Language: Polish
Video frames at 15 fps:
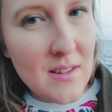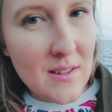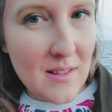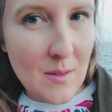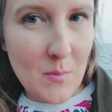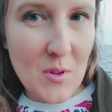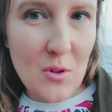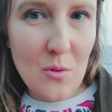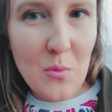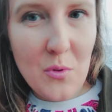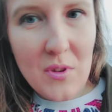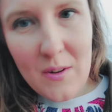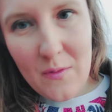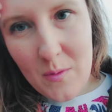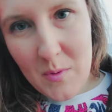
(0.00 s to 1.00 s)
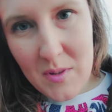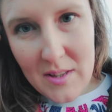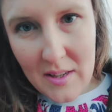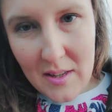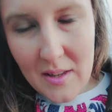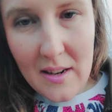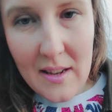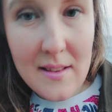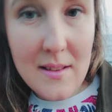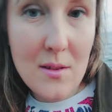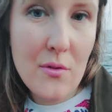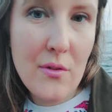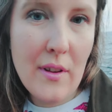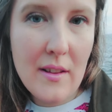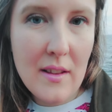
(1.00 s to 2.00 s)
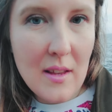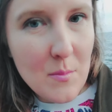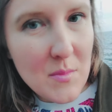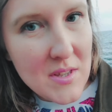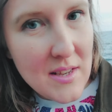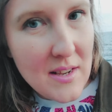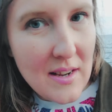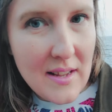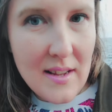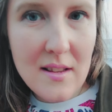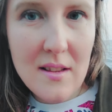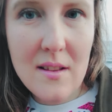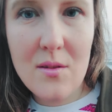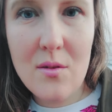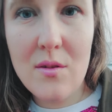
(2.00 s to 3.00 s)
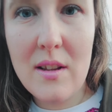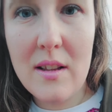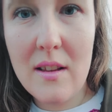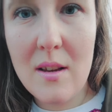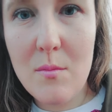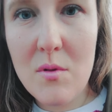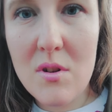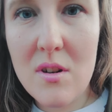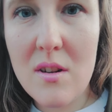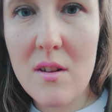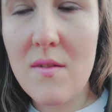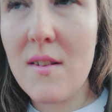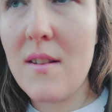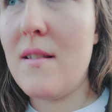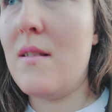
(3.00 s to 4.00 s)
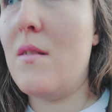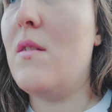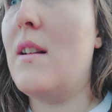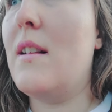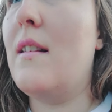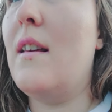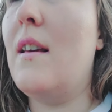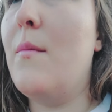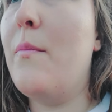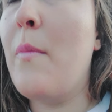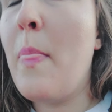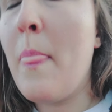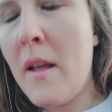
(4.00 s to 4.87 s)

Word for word: czasami to potrafi być taki las z dodatkiem zieleni, z dodatkiem żywi, z dodatkiem